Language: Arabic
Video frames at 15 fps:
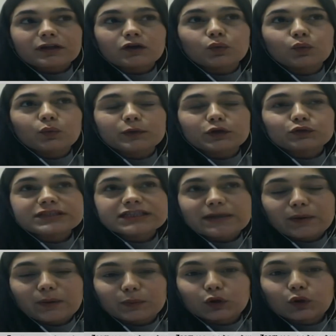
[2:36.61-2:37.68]
وبيكون
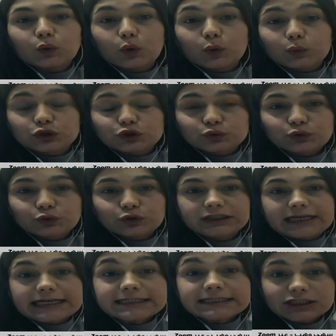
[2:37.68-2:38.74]
سببه هو
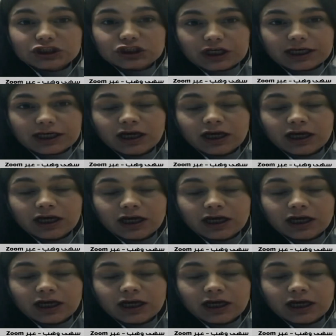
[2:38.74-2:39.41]
وجود أنسجة